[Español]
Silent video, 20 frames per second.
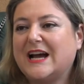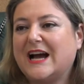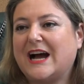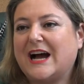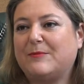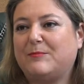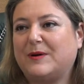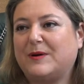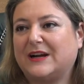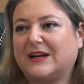
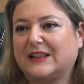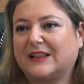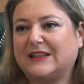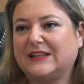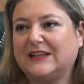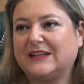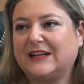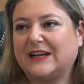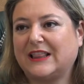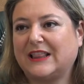a
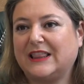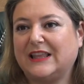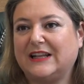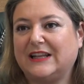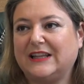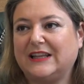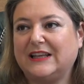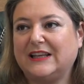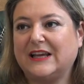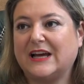partir
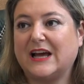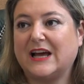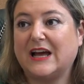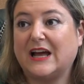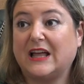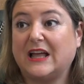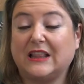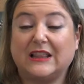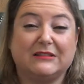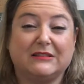del
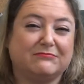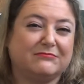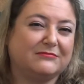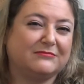día,